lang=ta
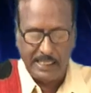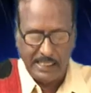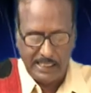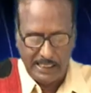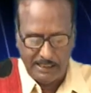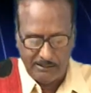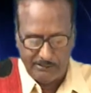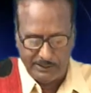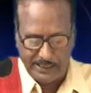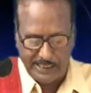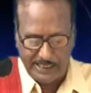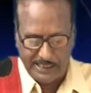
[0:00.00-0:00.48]

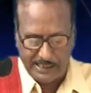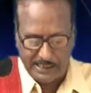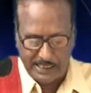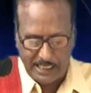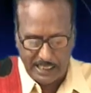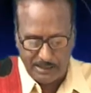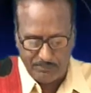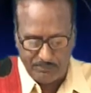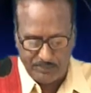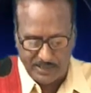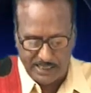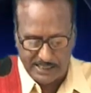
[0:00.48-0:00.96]
அவரை
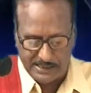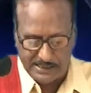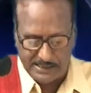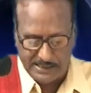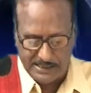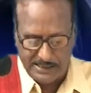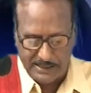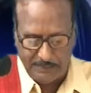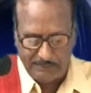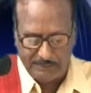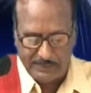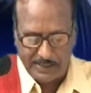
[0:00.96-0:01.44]

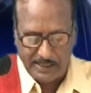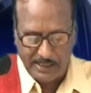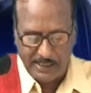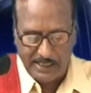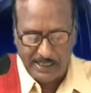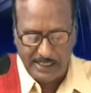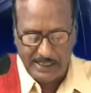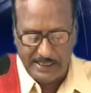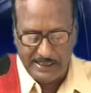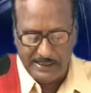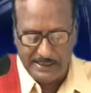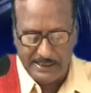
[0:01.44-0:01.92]
காப்பாற்றி
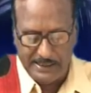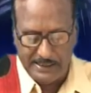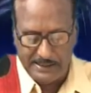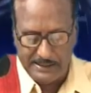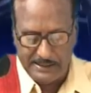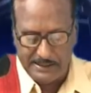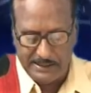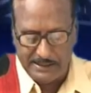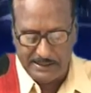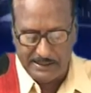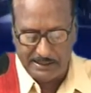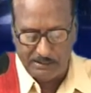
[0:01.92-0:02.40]

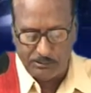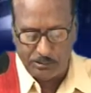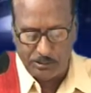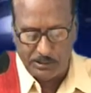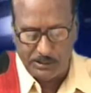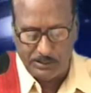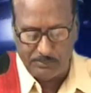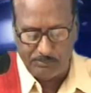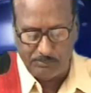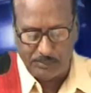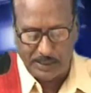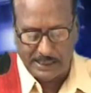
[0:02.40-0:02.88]
அங்கிருந்து
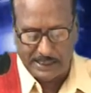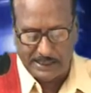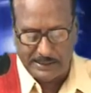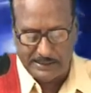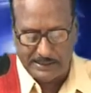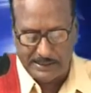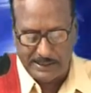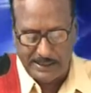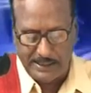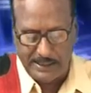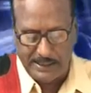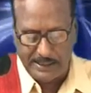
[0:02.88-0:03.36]
ஒரு
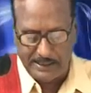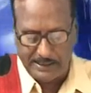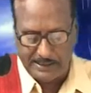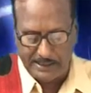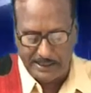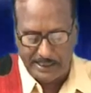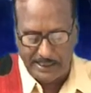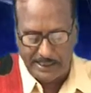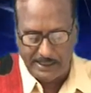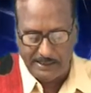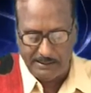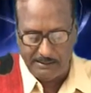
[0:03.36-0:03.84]
பக்கத்தில்
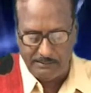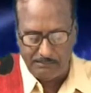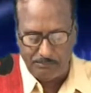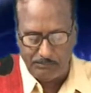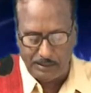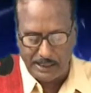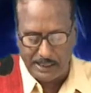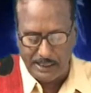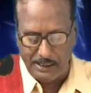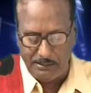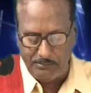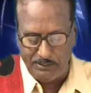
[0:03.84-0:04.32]
இருந்த
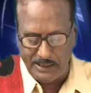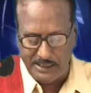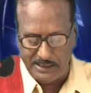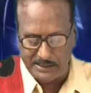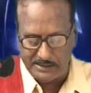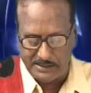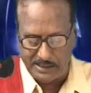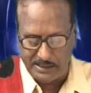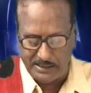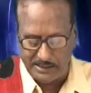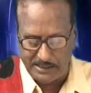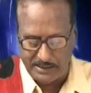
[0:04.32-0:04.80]
மலை
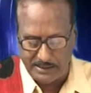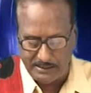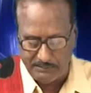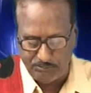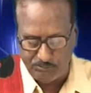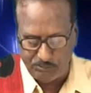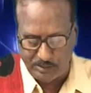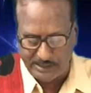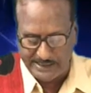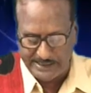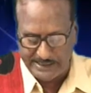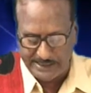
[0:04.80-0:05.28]
மேல் சென்று
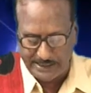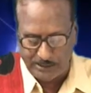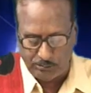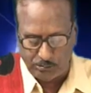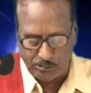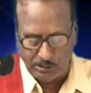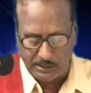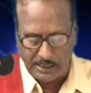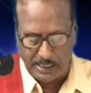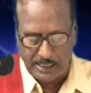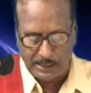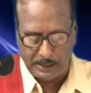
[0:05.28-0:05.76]
பதுங்கி
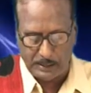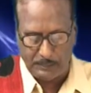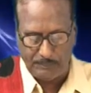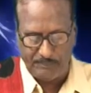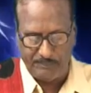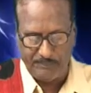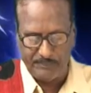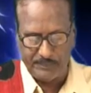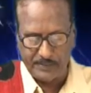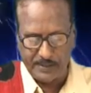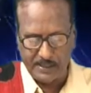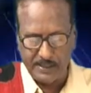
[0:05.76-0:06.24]
கொண்டார்கள்
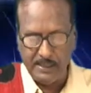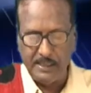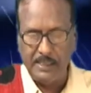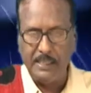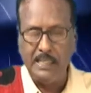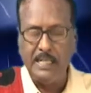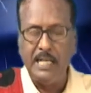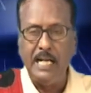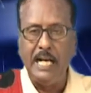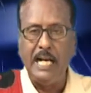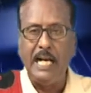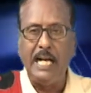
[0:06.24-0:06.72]

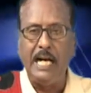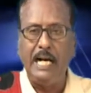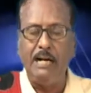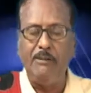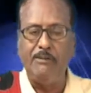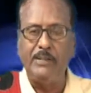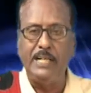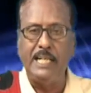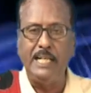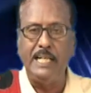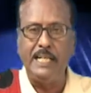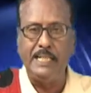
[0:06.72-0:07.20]

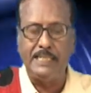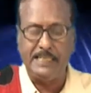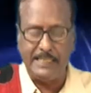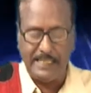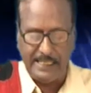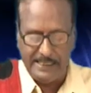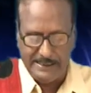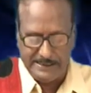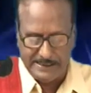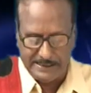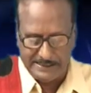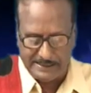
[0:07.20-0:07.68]
அவர்களை
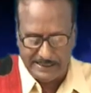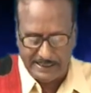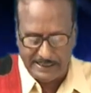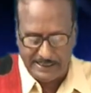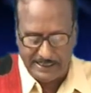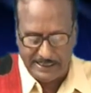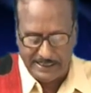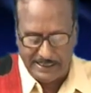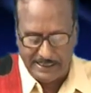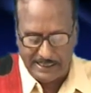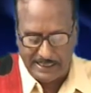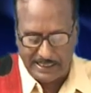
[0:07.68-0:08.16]
கைது செய்ய
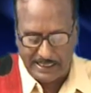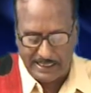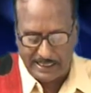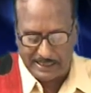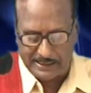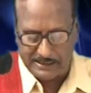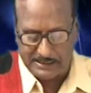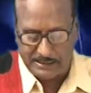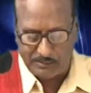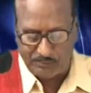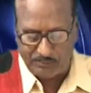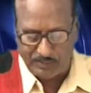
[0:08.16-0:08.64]

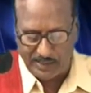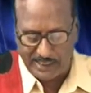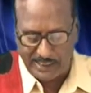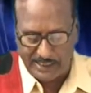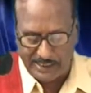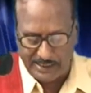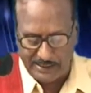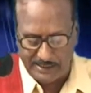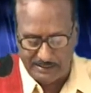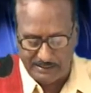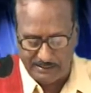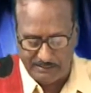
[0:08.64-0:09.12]
அரசு
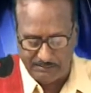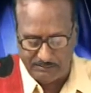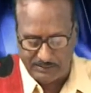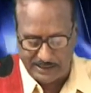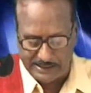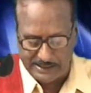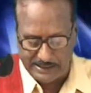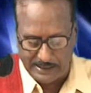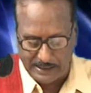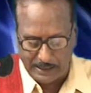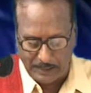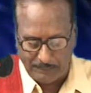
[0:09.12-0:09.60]
படைகள்
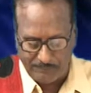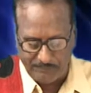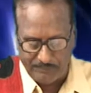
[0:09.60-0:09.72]
வந்தன